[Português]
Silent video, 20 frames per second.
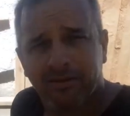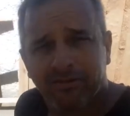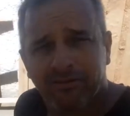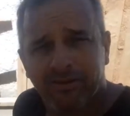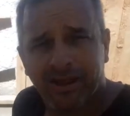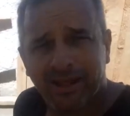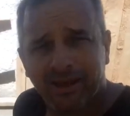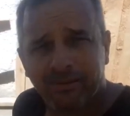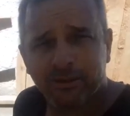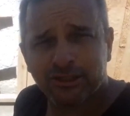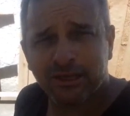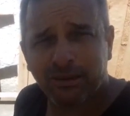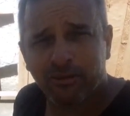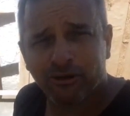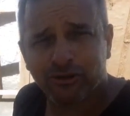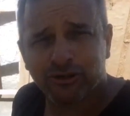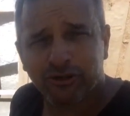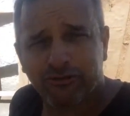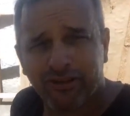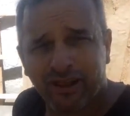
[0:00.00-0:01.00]
Fala aí, meus
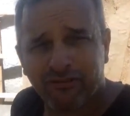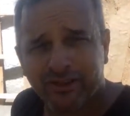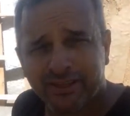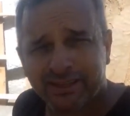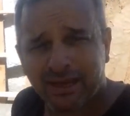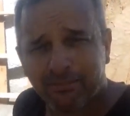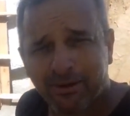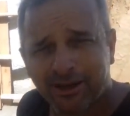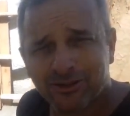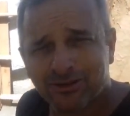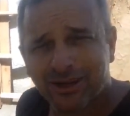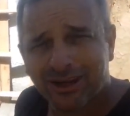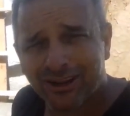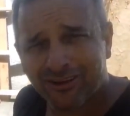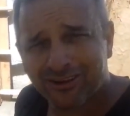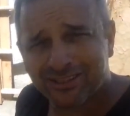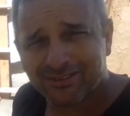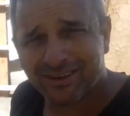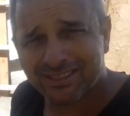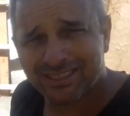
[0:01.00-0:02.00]
amigos, sou Flávio Guitabás do
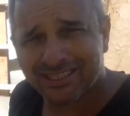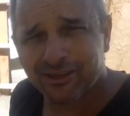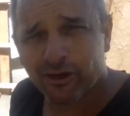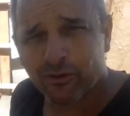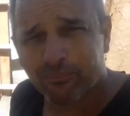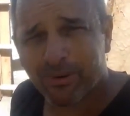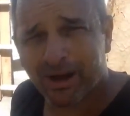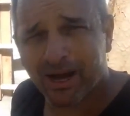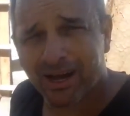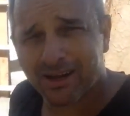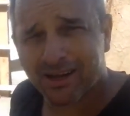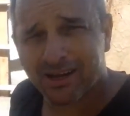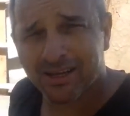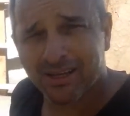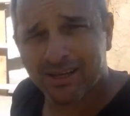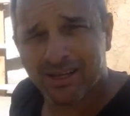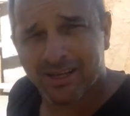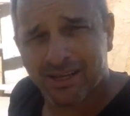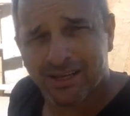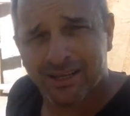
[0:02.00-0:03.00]
canal que se faz que não paga.
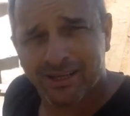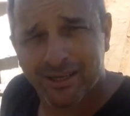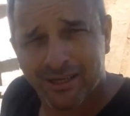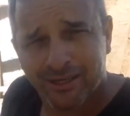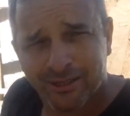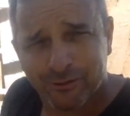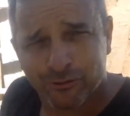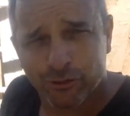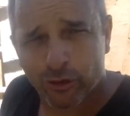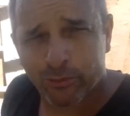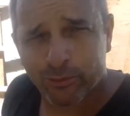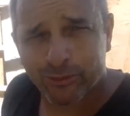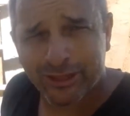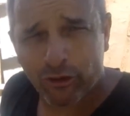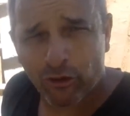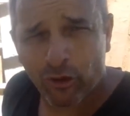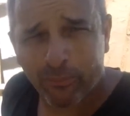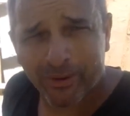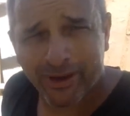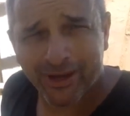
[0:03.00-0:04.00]
Todo mundo está
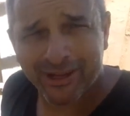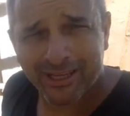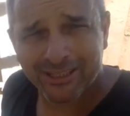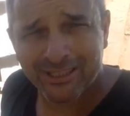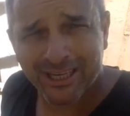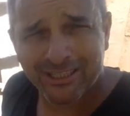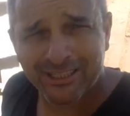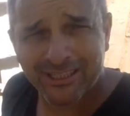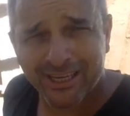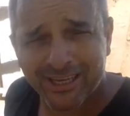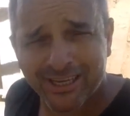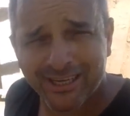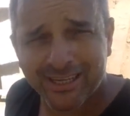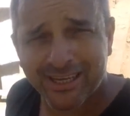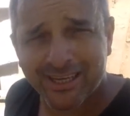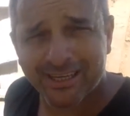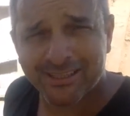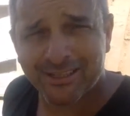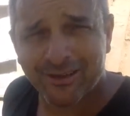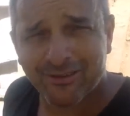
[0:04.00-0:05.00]
acompanhando a gente aí,
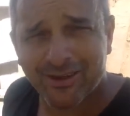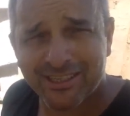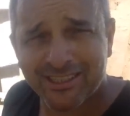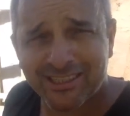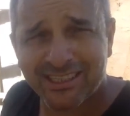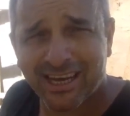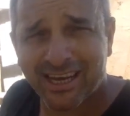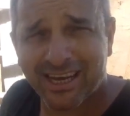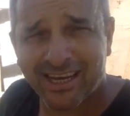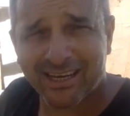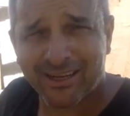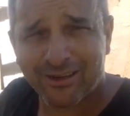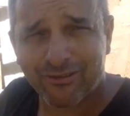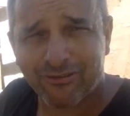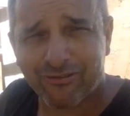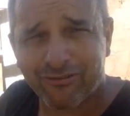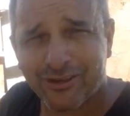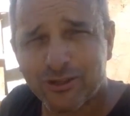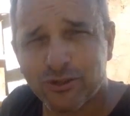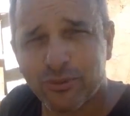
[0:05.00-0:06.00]
né? Então a gente já
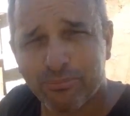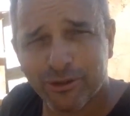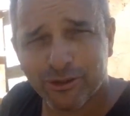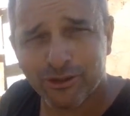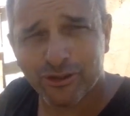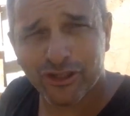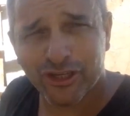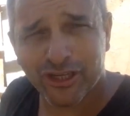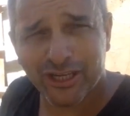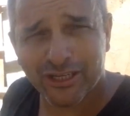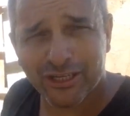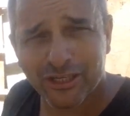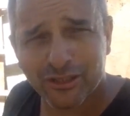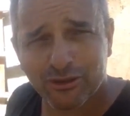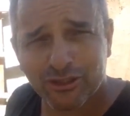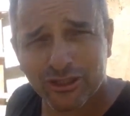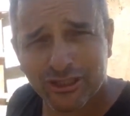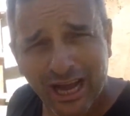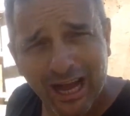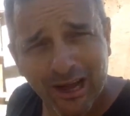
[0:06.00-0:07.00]
fez o piso de granito
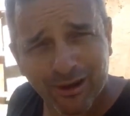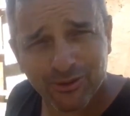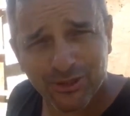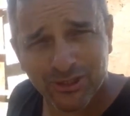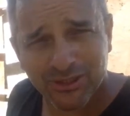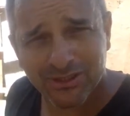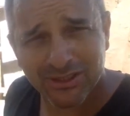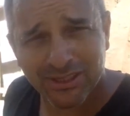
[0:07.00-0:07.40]
de cacos.